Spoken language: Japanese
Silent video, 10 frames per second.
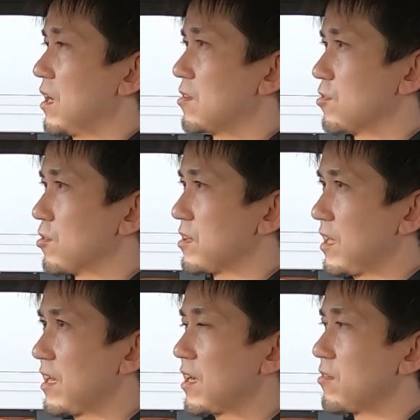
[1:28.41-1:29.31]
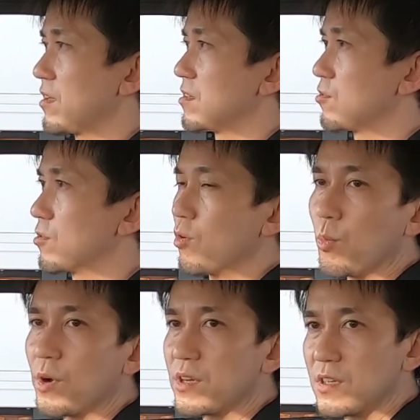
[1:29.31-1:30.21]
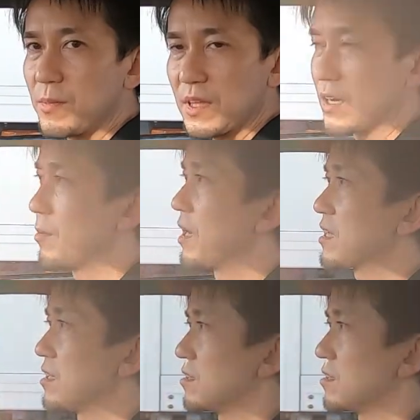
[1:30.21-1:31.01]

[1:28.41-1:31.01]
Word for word: 乗ってないがゆえにすごく重い車なんかもあった